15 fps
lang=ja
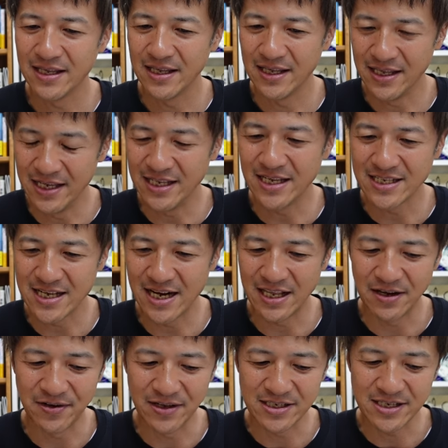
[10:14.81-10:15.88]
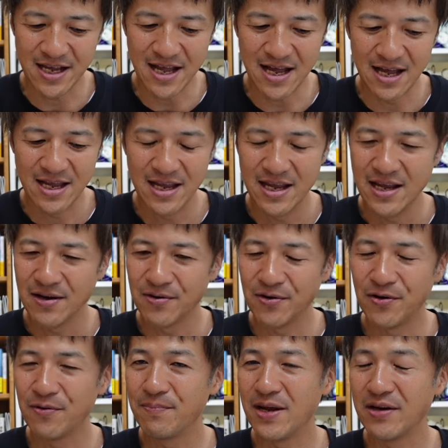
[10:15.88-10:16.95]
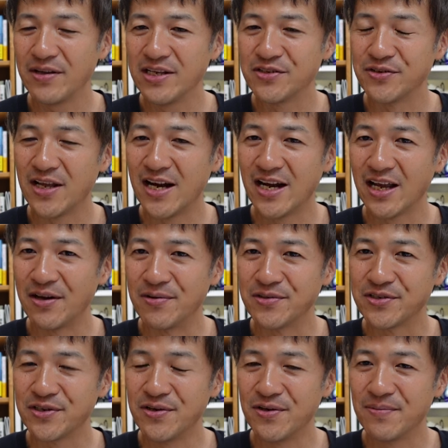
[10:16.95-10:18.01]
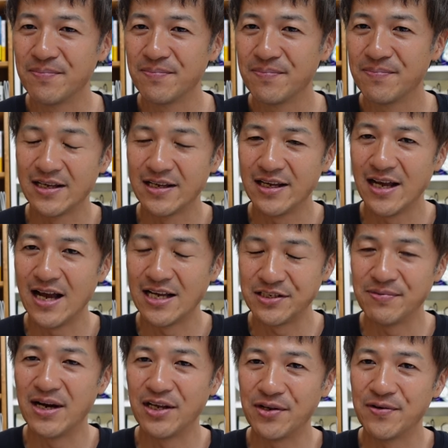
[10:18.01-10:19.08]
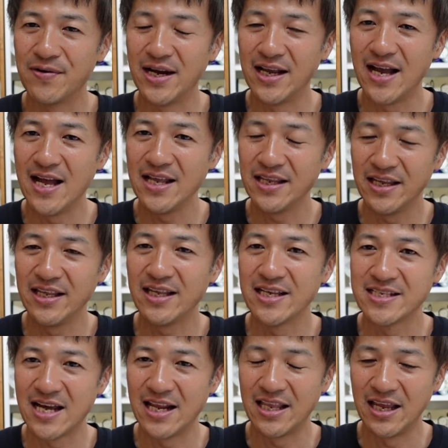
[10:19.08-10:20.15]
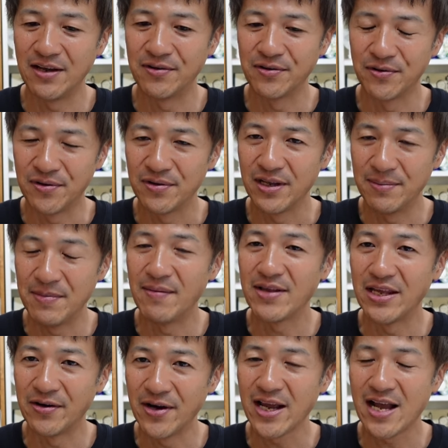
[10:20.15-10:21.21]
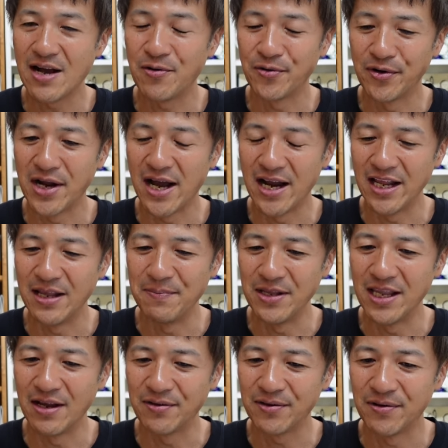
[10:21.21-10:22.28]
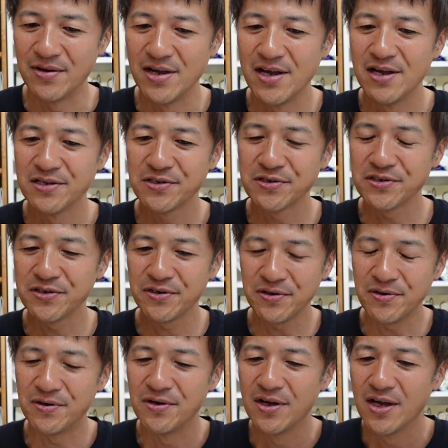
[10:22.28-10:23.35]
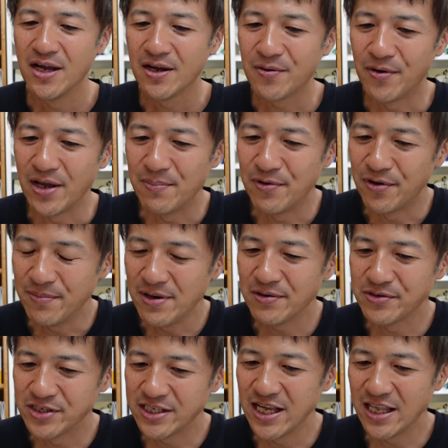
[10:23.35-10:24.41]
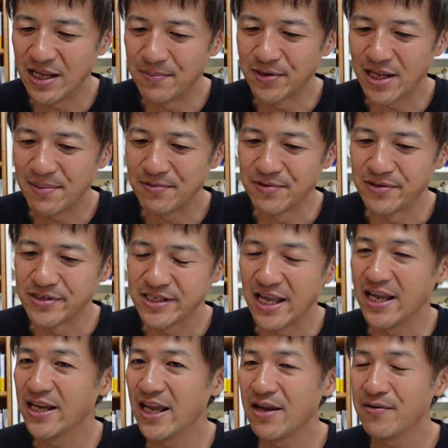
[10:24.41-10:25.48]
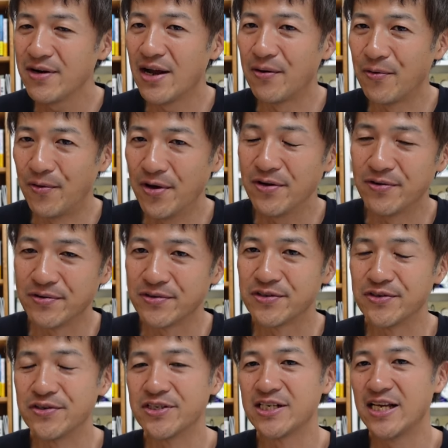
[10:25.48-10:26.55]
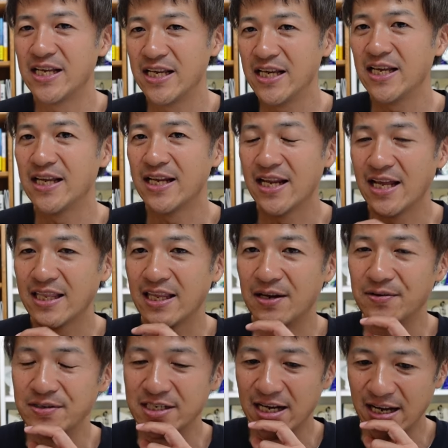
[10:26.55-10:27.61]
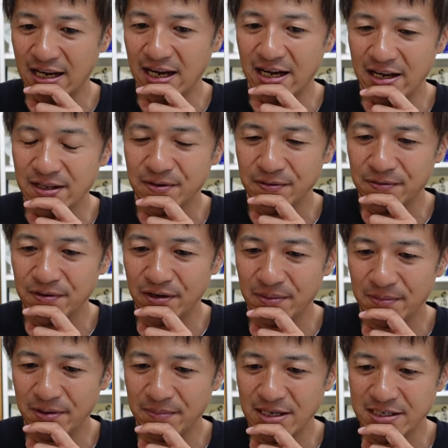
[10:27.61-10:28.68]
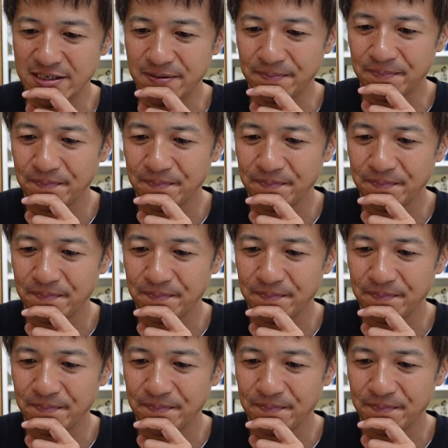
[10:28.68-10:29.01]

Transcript: 認定されてるんですが、この627件のうちの8割9割が認定されていくと、今までのね、過去の流れで見ていくと。そうすると、これもう今の時点でも多分1000件ぐらいは超える数字になってるんじゃないかなというふうに思います。